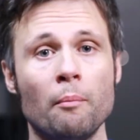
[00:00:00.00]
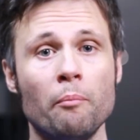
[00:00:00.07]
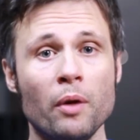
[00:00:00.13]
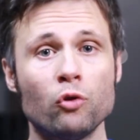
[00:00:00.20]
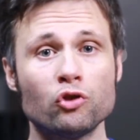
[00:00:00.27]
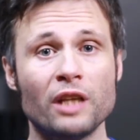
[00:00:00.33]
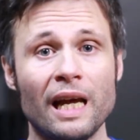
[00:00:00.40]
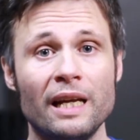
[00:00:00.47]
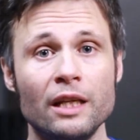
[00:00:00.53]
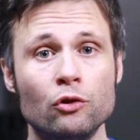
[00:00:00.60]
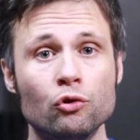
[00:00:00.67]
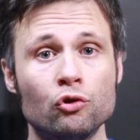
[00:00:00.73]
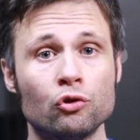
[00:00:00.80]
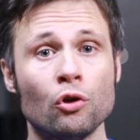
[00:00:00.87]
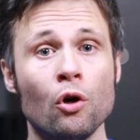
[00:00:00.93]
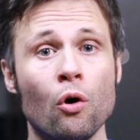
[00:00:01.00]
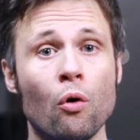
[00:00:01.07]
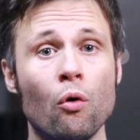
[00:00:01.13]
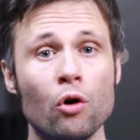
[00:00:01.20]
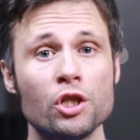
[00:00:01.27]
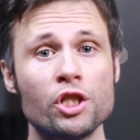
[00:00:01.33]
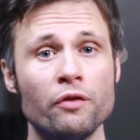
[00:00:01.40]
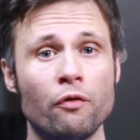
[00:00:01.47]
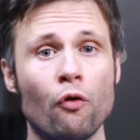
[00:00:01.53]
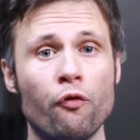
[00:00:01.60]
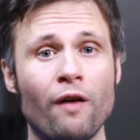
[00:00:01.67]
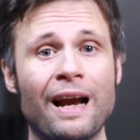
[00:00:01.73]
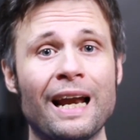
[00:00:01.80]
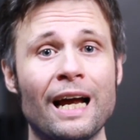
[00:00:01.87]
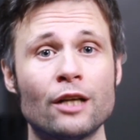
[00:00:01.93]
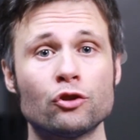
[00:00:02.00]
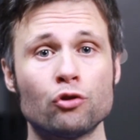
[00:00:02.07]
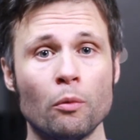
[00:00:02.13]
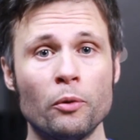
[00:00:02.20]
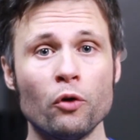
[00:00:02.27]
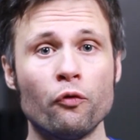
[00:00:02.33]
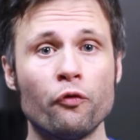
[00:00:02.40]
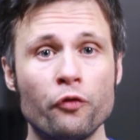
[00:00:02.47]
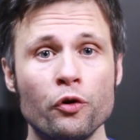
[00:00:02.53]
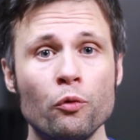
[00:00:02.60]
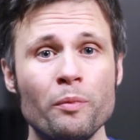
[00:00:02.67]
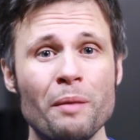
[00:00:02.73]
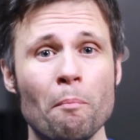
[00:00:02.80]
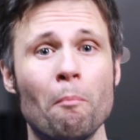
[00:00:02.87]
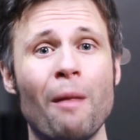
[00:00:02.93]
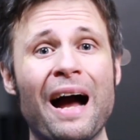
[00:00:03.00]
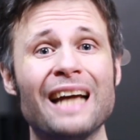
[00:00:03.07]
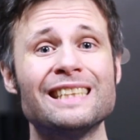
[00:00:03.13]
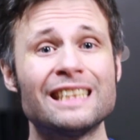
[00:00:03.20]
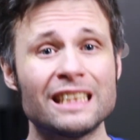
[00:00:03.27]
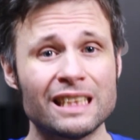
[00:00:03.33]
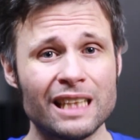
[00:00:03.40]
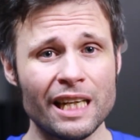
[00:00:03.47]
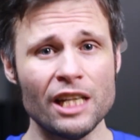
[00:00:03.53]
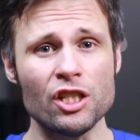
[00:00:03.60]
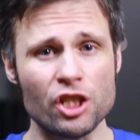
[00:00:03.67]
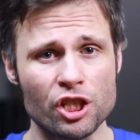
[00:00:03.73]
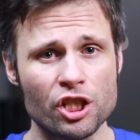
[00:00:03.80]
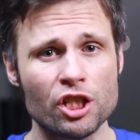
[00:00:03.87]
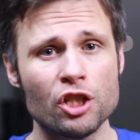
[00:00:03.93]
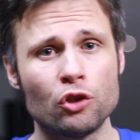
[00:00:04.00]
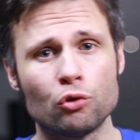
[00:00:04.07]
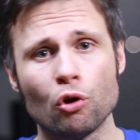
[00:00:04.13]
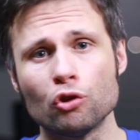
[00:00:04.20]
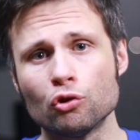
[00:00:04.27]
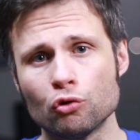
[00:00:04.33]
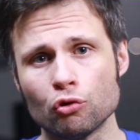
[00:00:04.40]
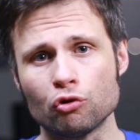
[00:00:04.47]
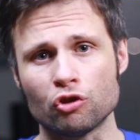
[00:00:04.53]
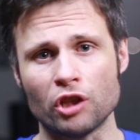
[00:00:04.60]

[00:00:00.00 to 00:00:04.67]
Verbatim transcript: Meus queridos, hoje vou falar sobre o filme mais triste de todos os